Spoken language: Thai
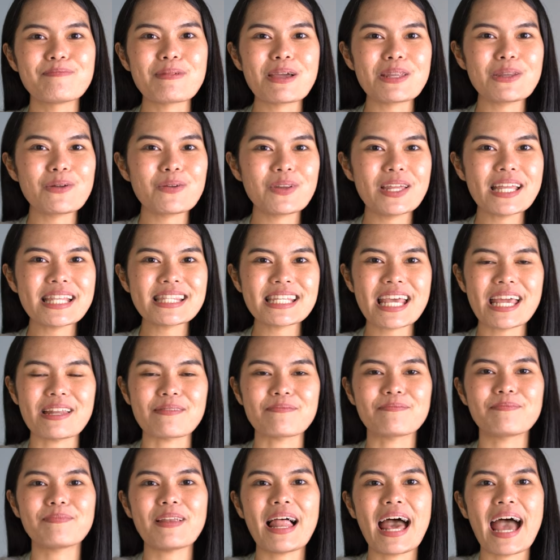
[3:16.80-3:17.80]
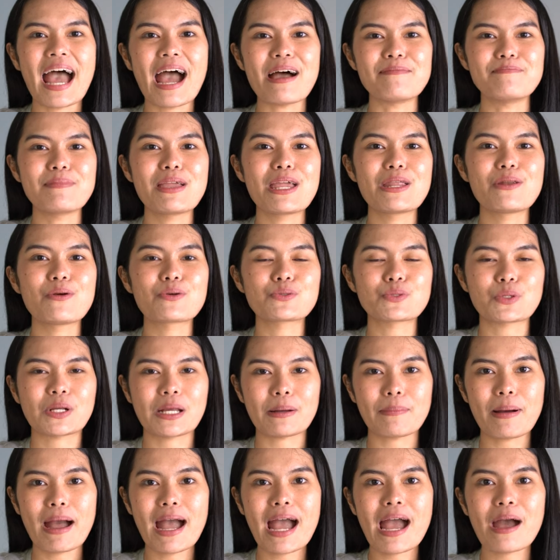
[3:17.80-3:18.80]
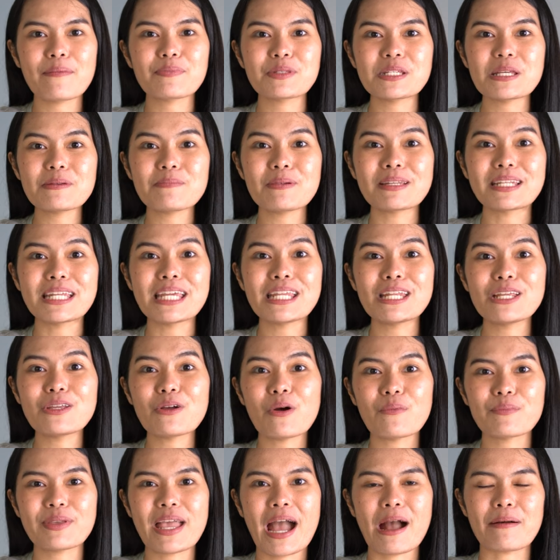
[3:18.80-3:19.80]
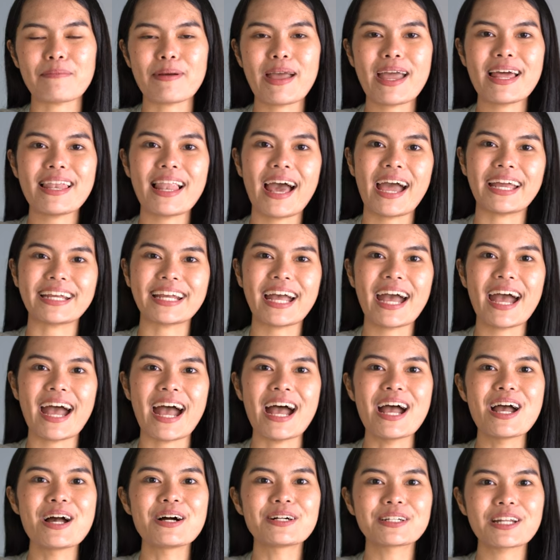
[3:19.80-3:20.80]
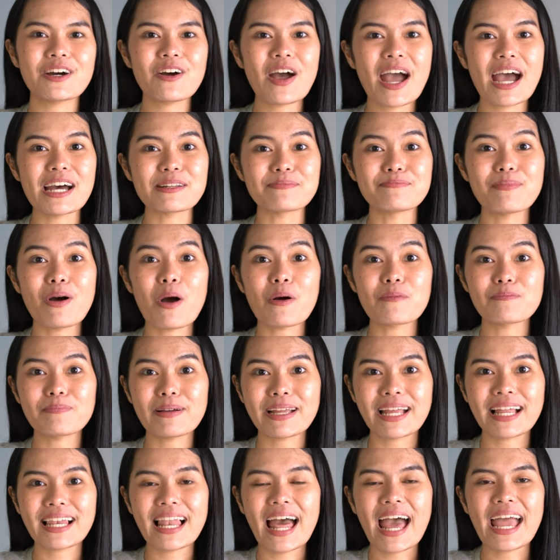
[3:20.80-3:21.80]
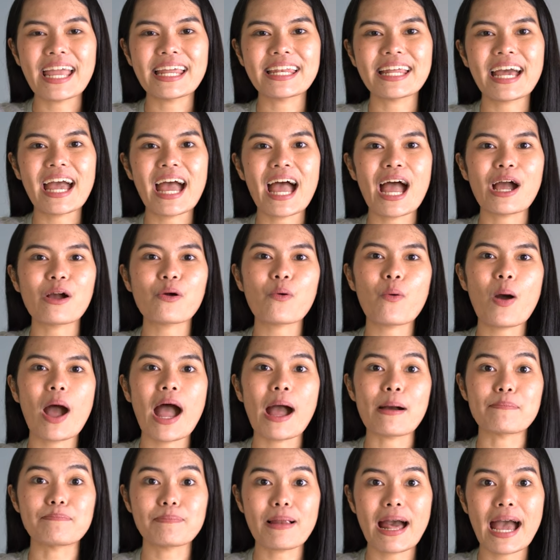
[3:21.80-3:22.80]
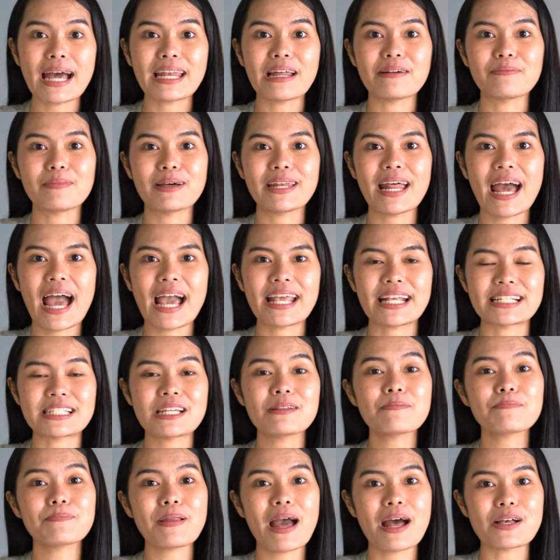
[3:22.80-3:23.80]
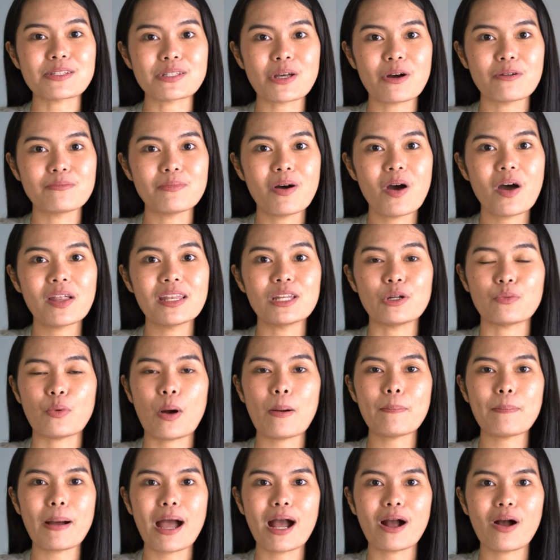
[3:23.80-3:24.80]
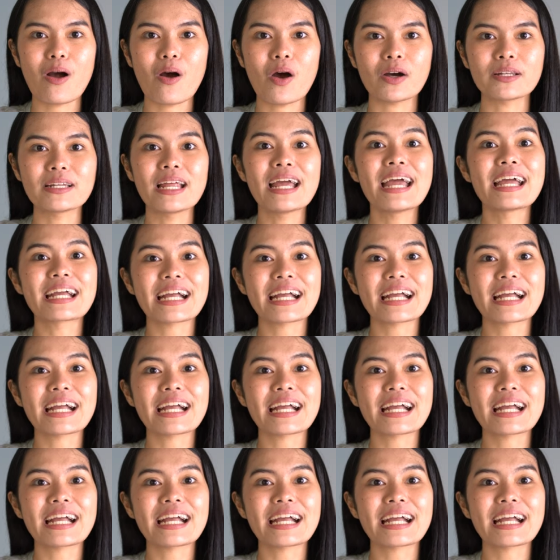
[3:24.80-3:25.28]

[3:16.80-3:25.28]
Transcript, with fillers: เมนูที่เจ็ดปลาเมนูสุขภาพที่เป็นที่นิยมอย่างแพร่หลายค่ะเราอาจมองไปไกลนะคะกว่าปลาธรรมดาอย่างเช่นปลาแซลมอนหรือว่าปลาคอส